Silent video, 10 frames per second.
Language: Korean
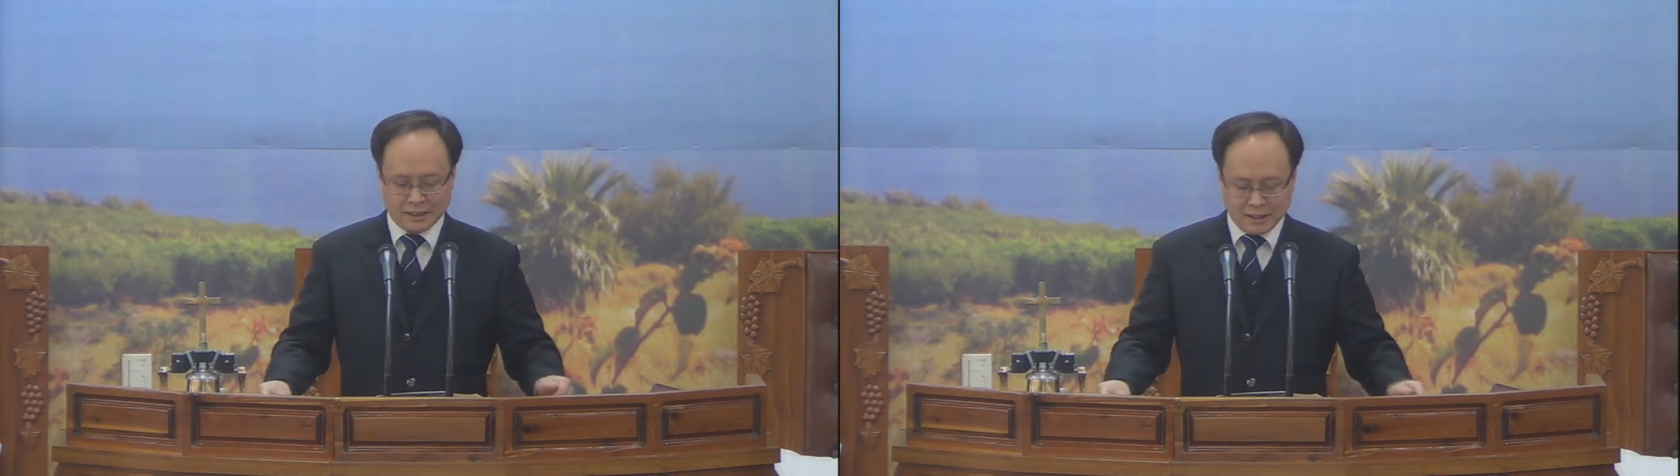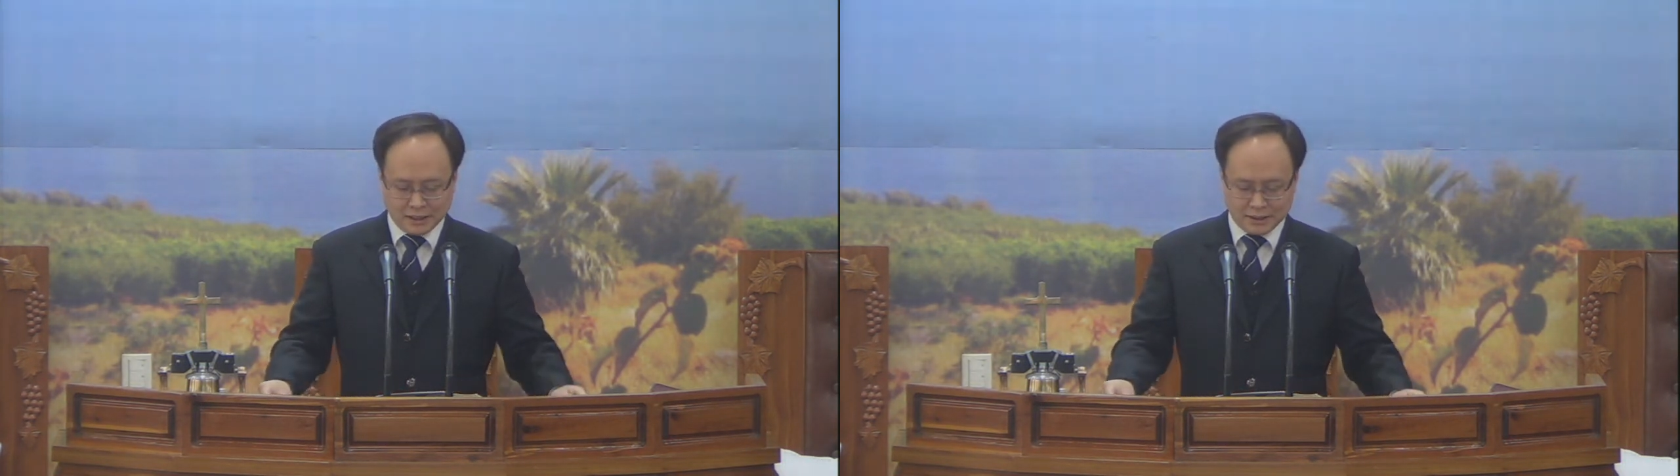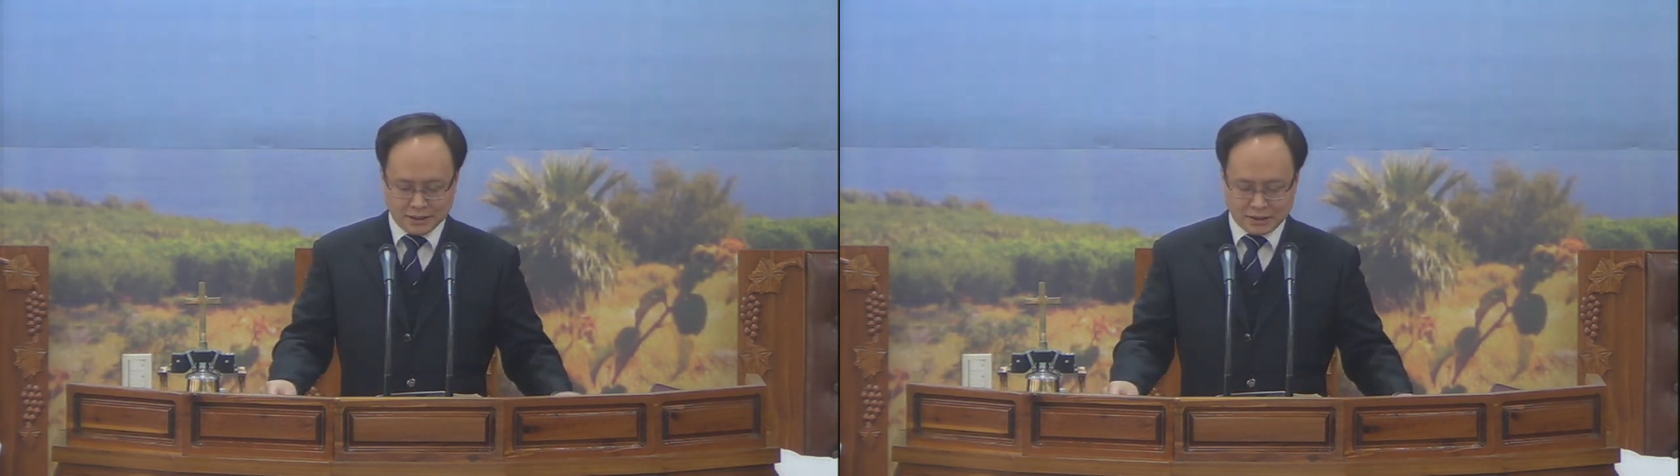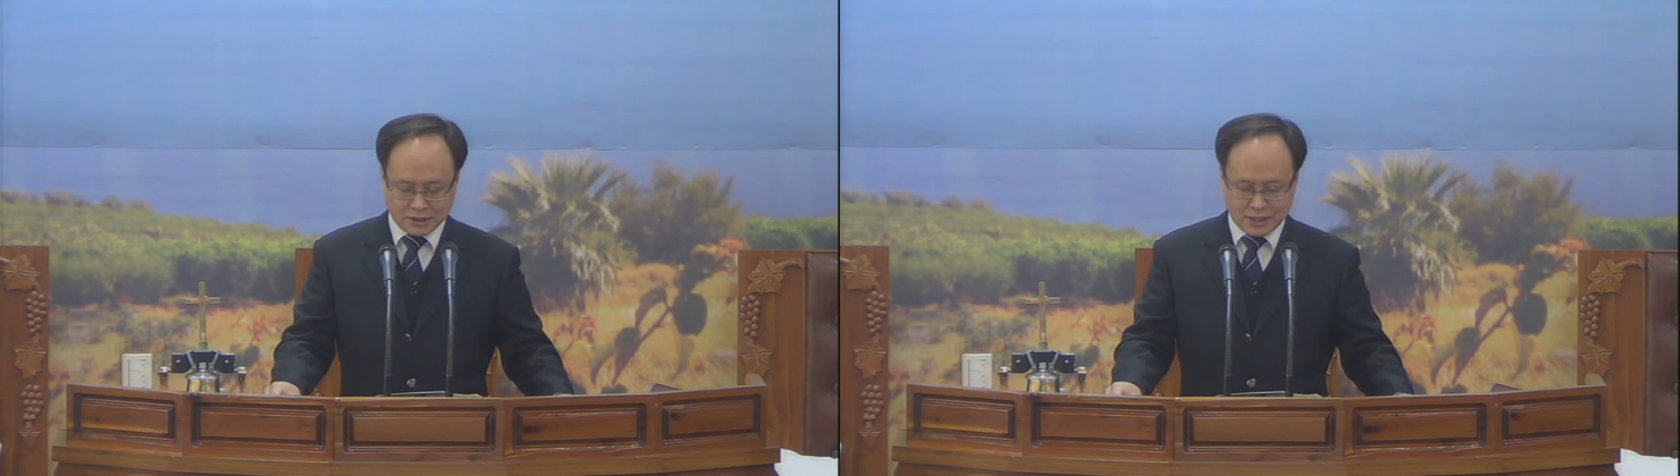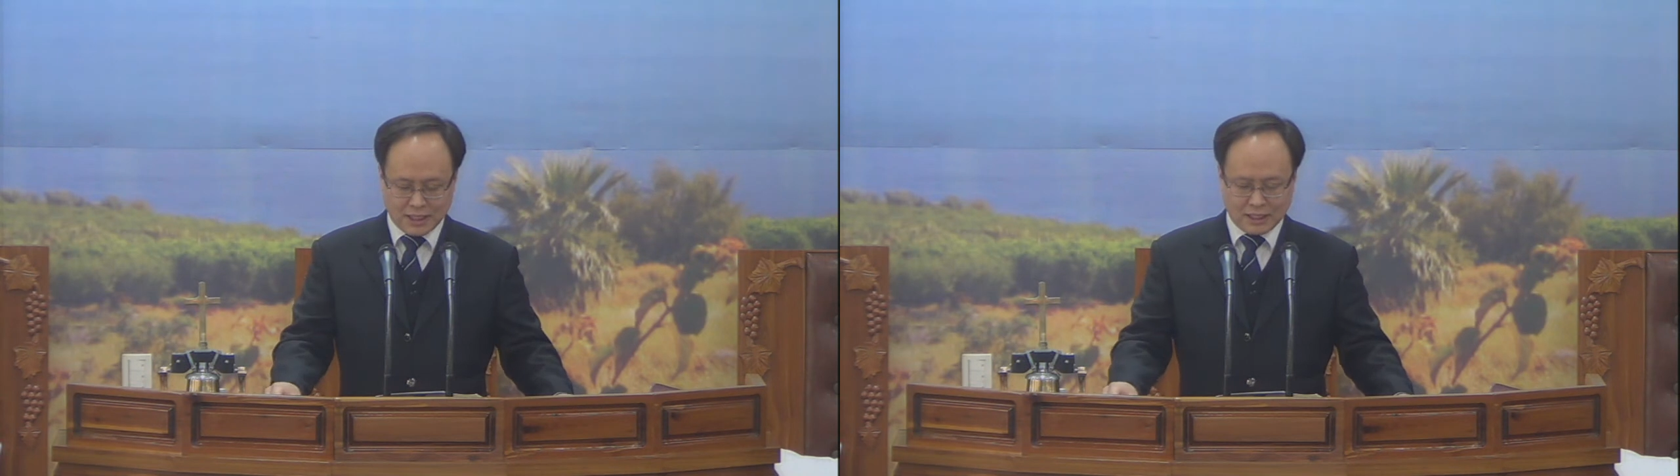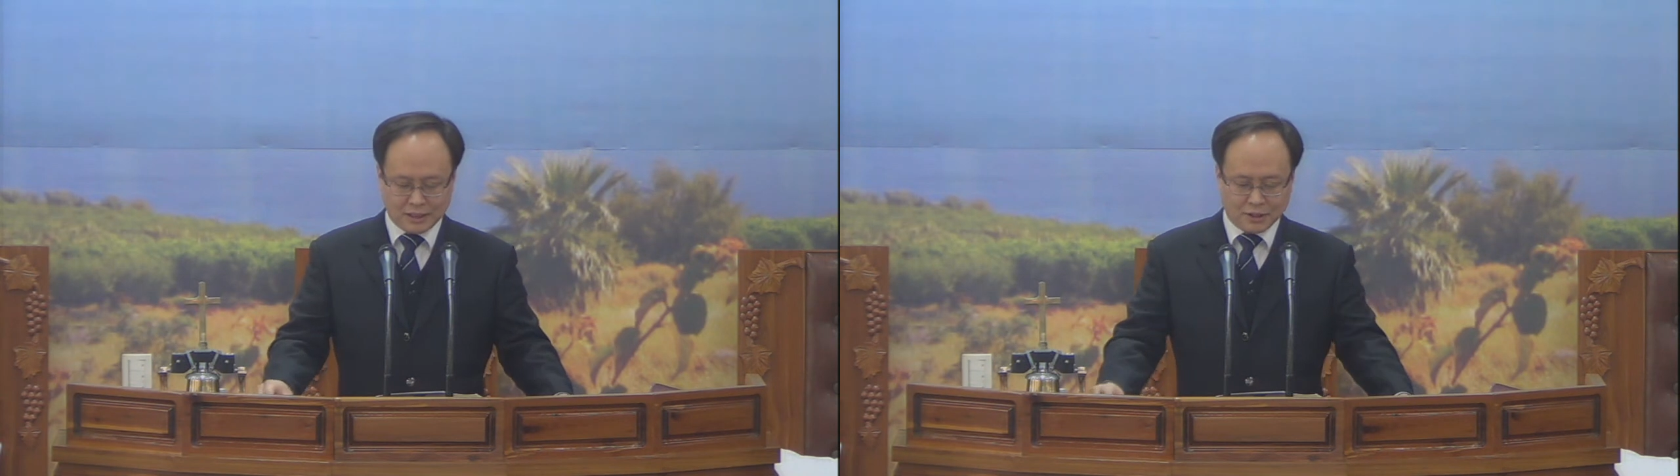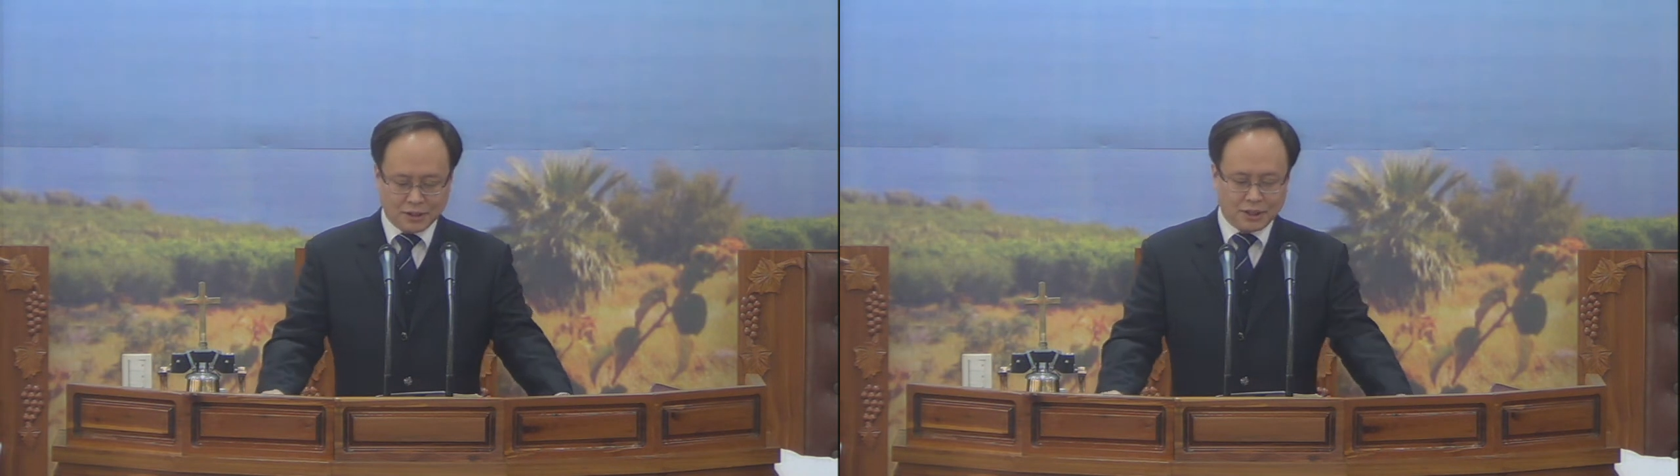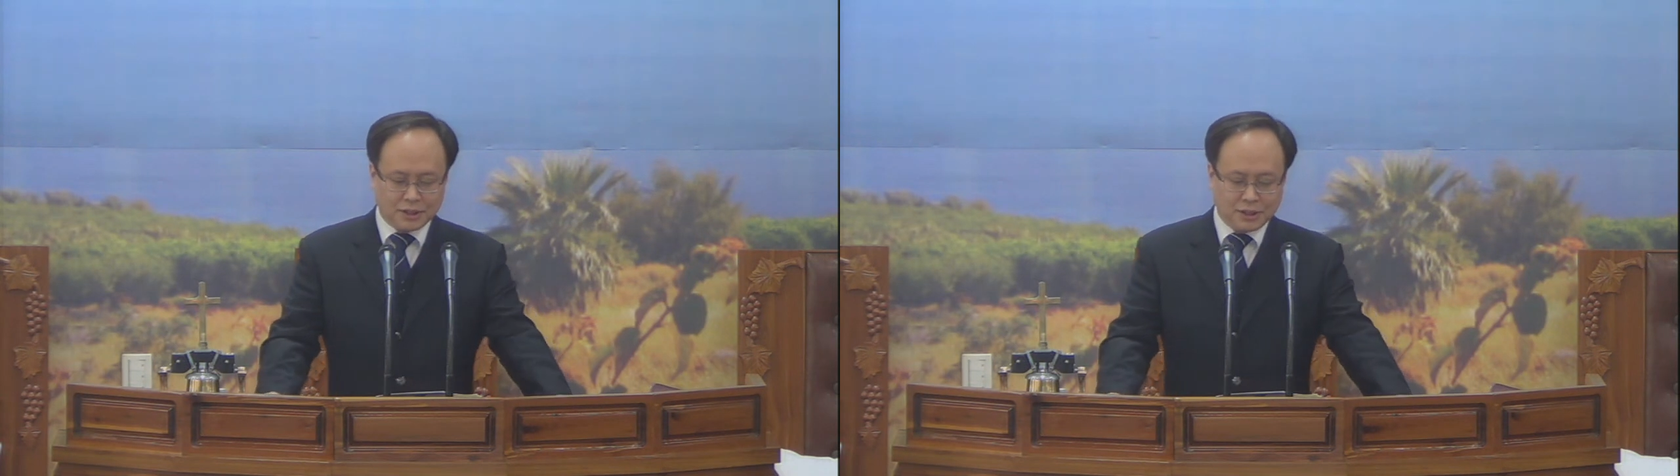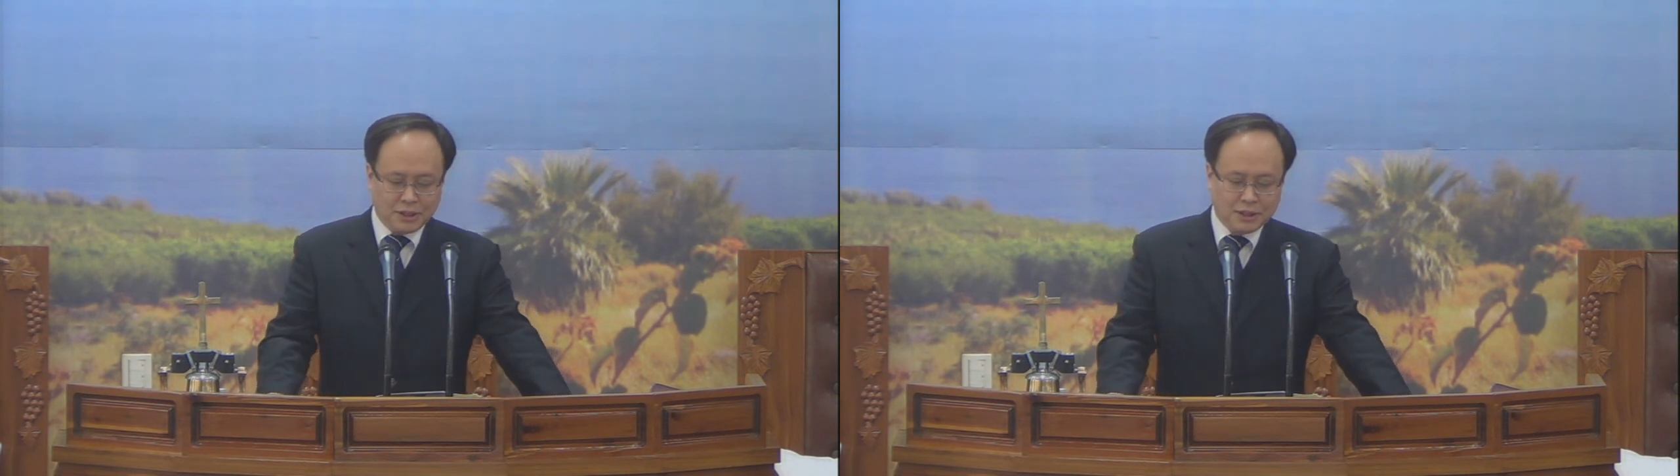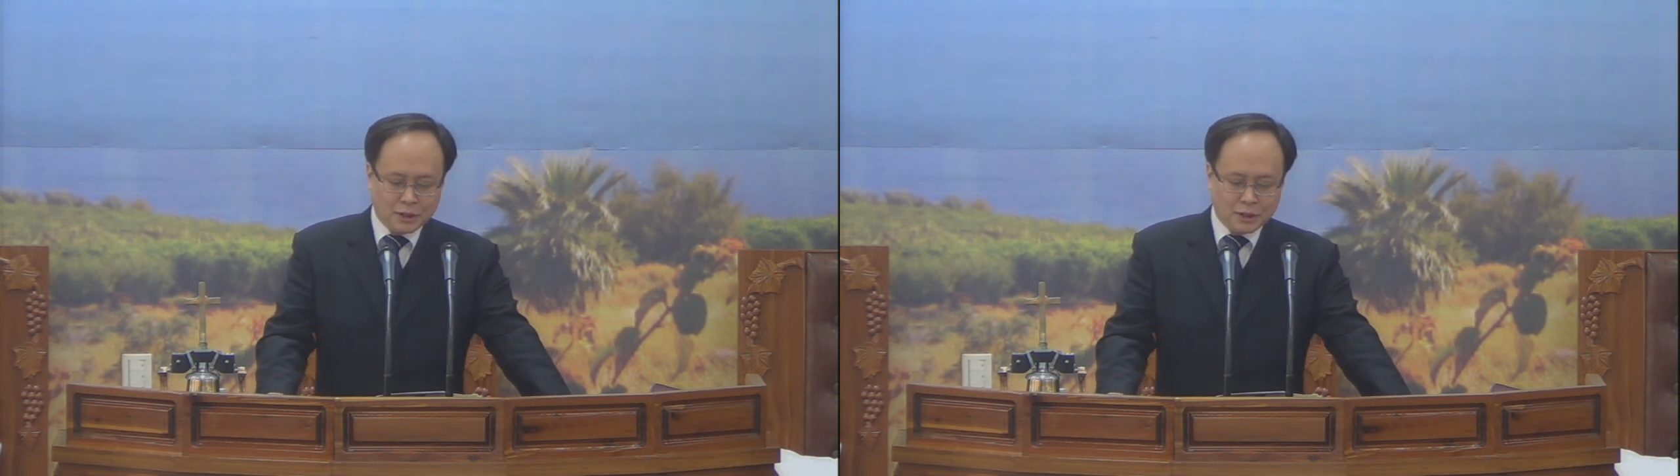이는 저가 너희를